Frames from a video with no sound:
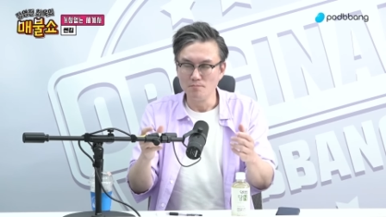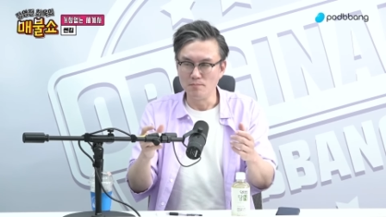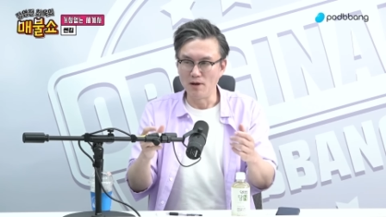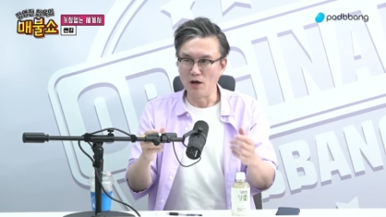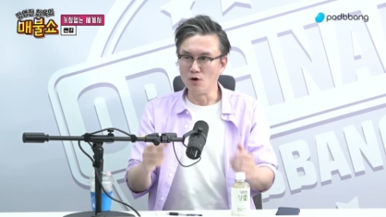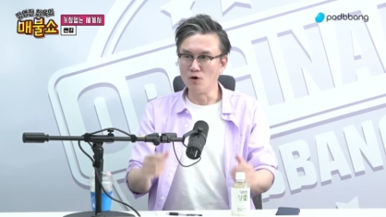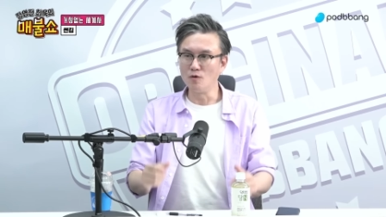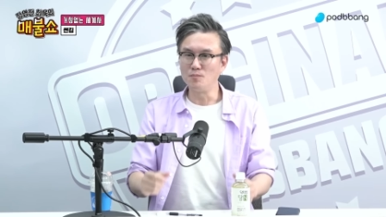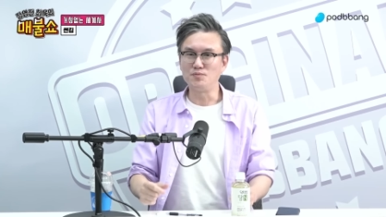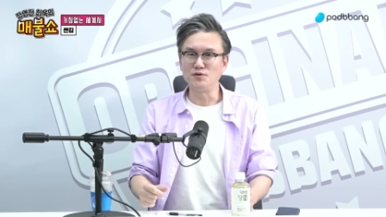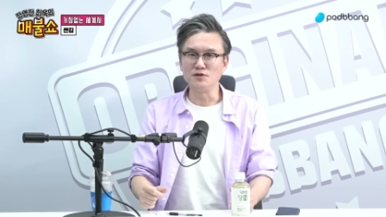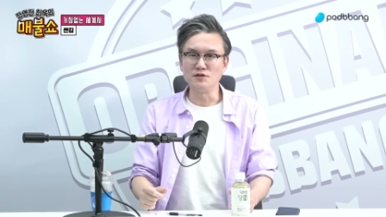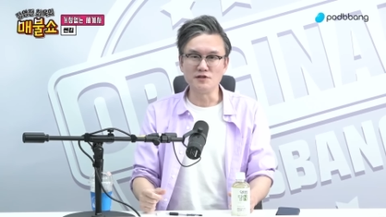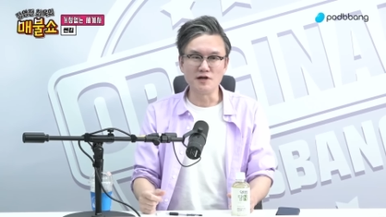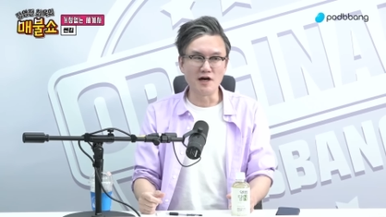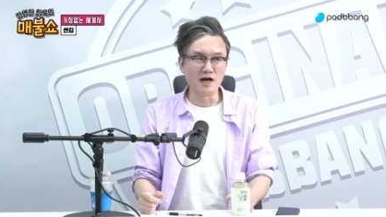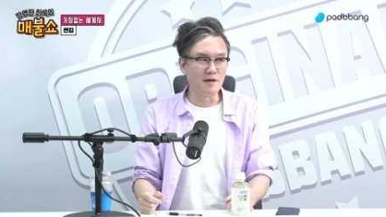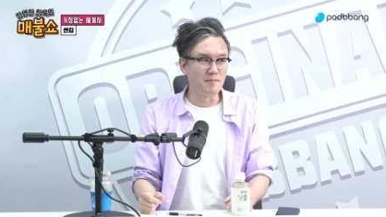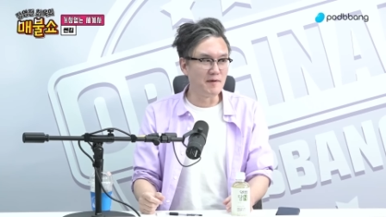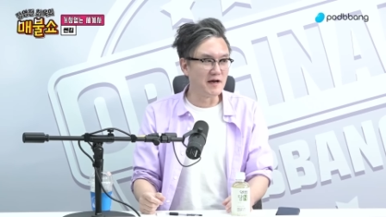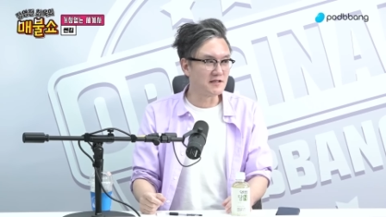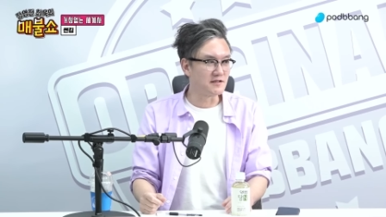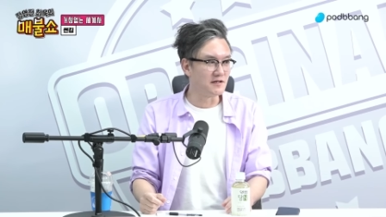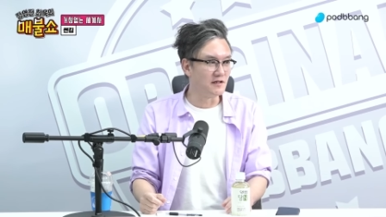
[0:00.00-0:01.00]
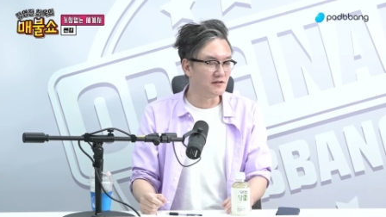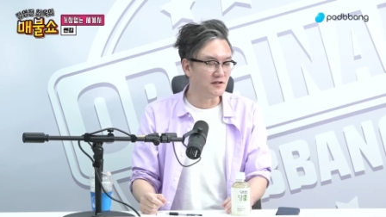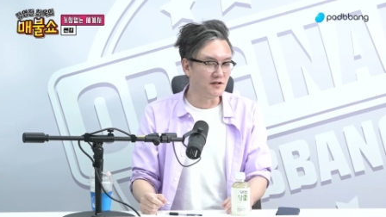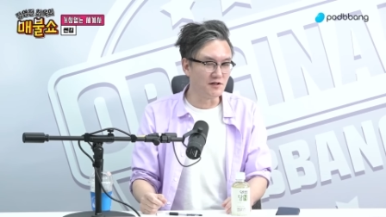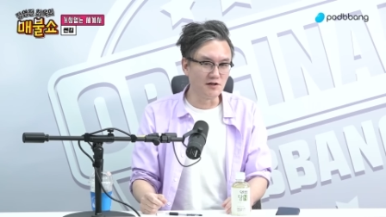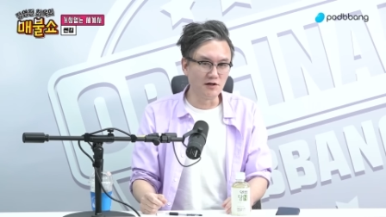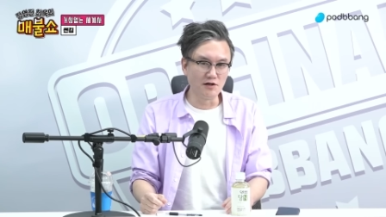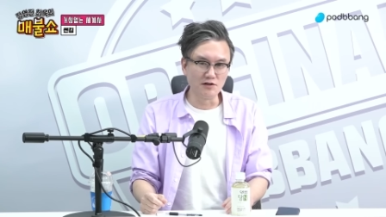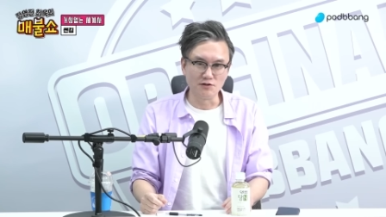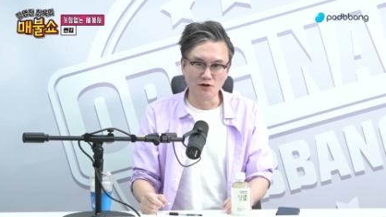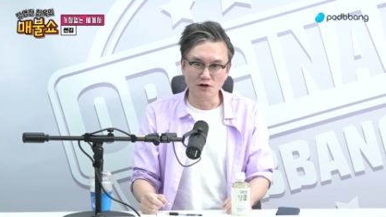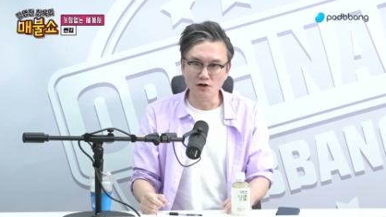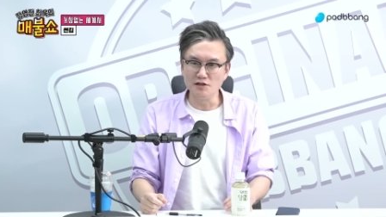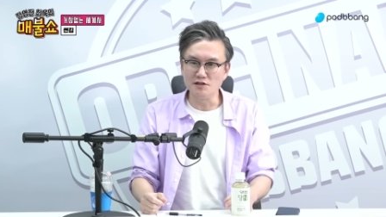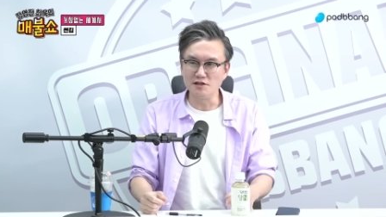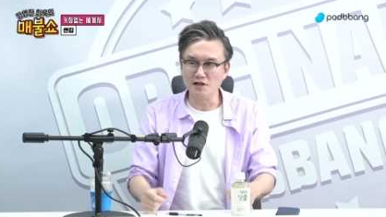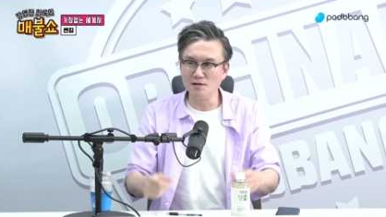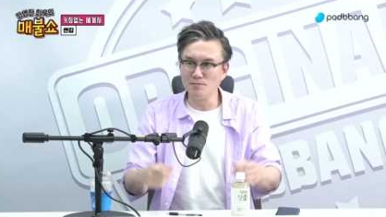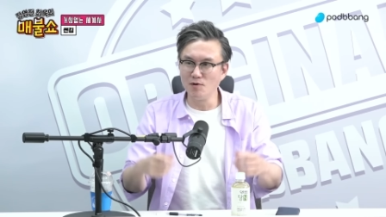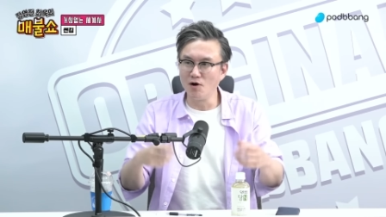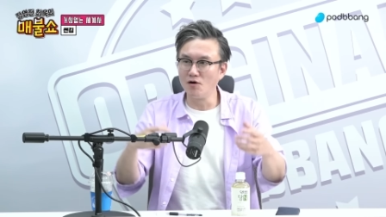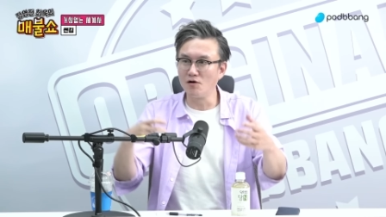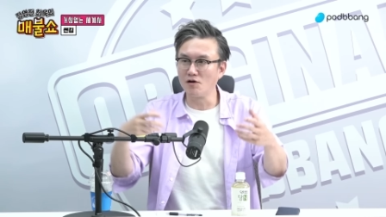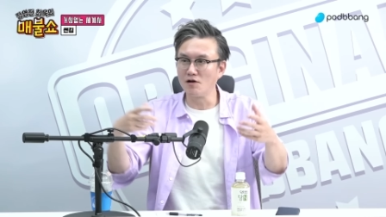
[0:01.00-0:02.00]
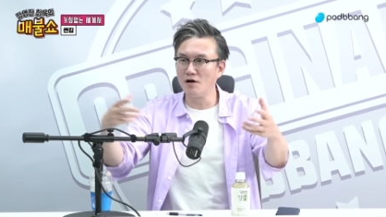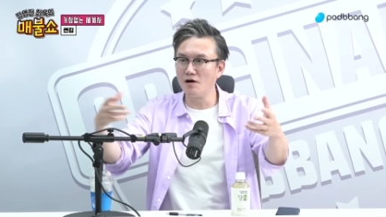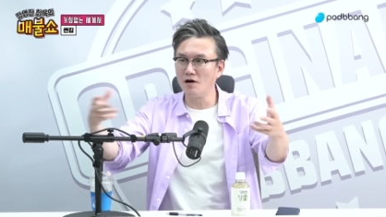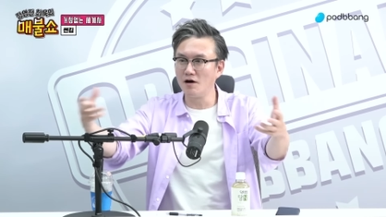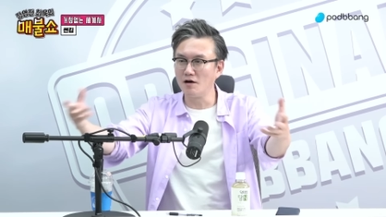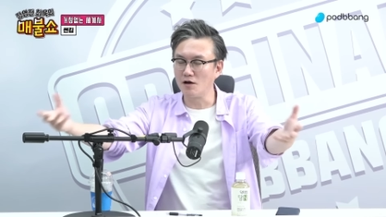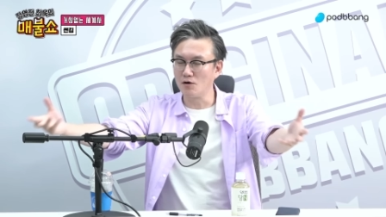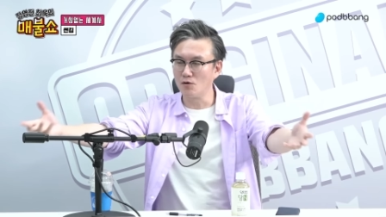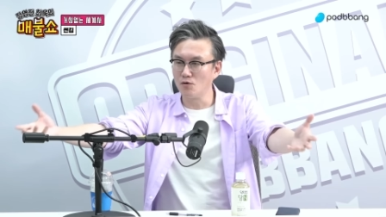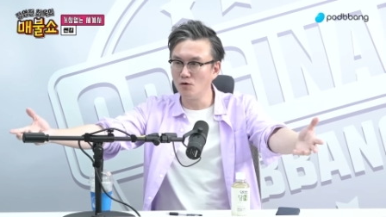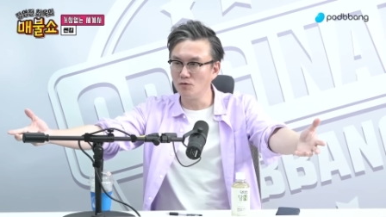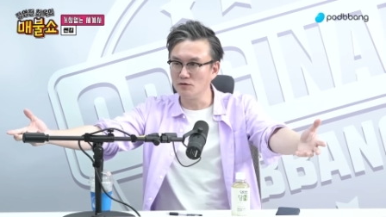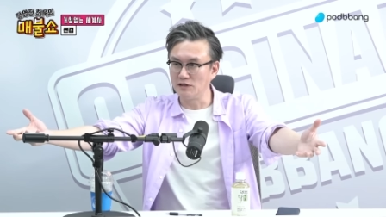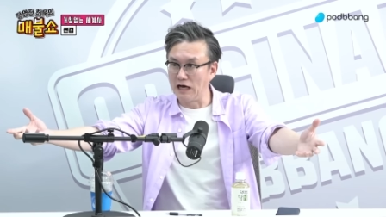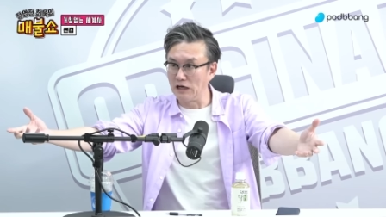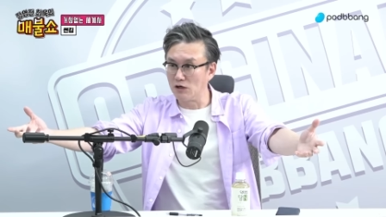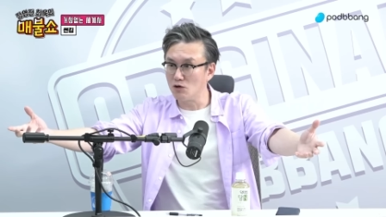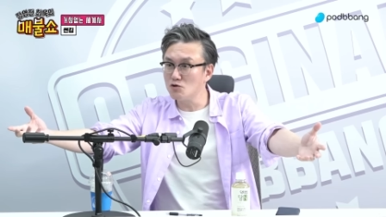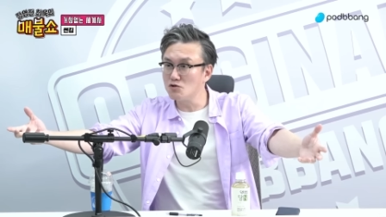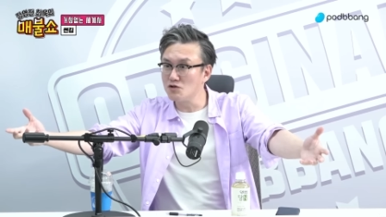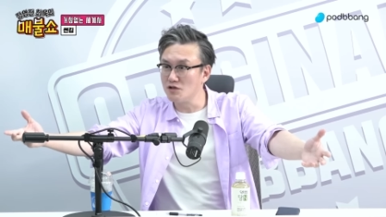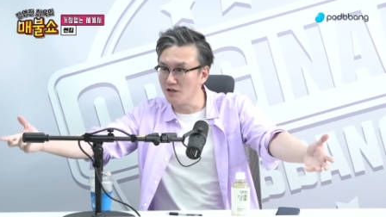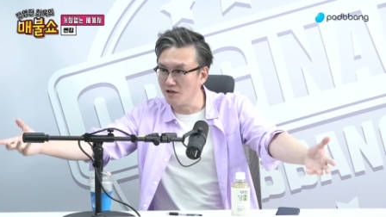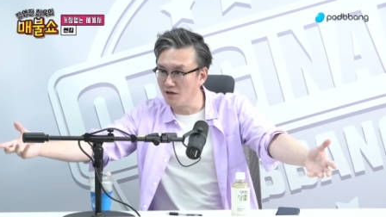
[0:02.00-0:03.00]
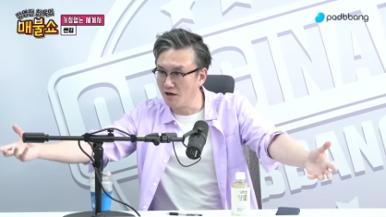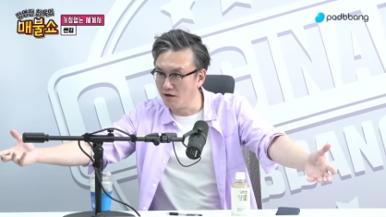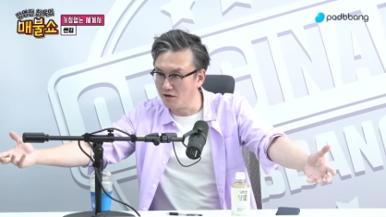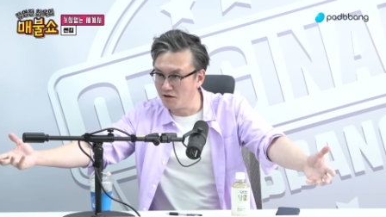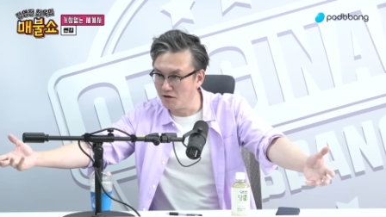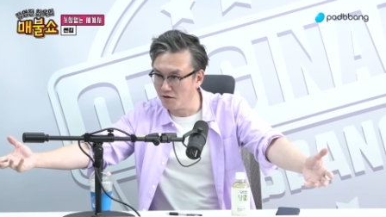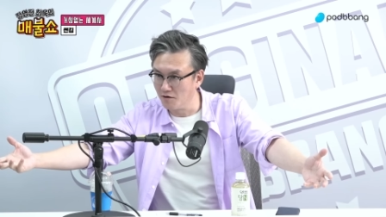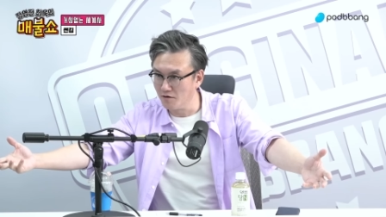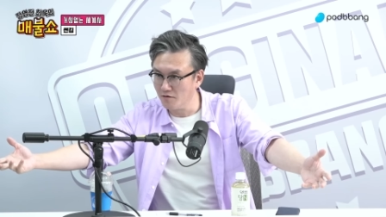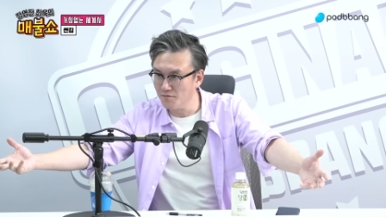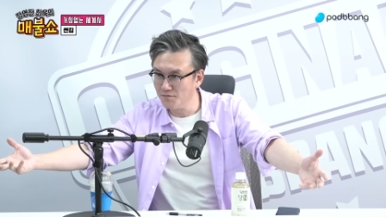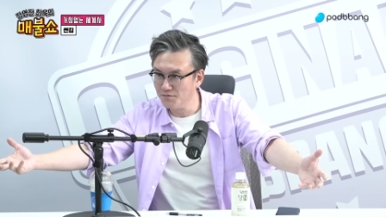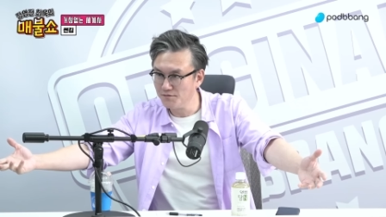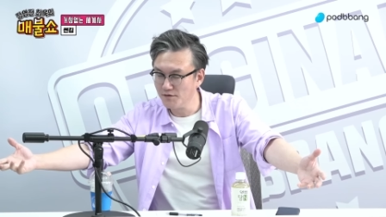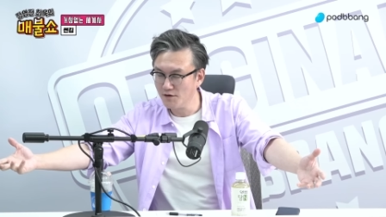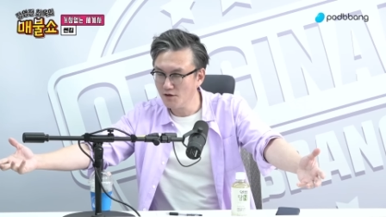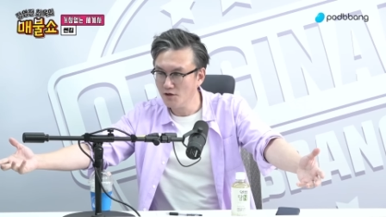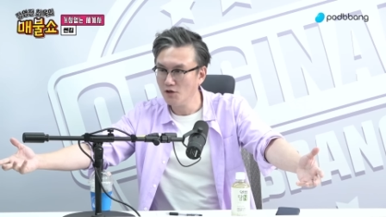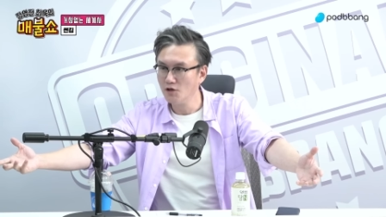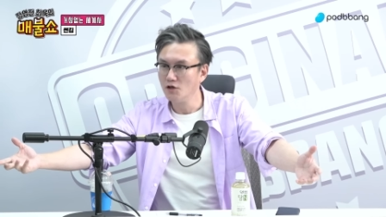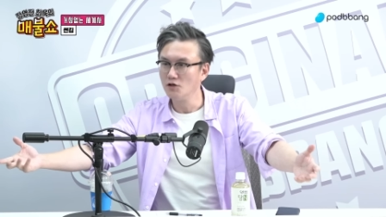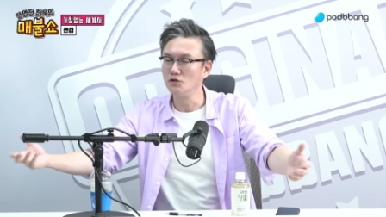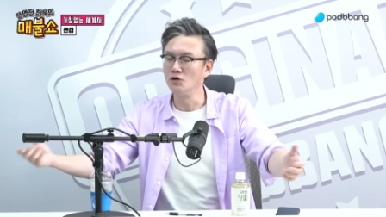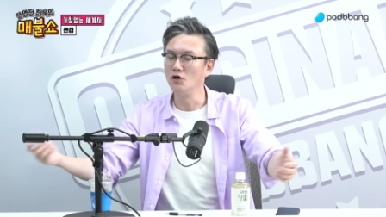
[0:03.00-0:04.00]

배고픈 나의 백성들이여 너희들이 먹어라라고 나눠줘야 될 거 아니야. 그렇죠.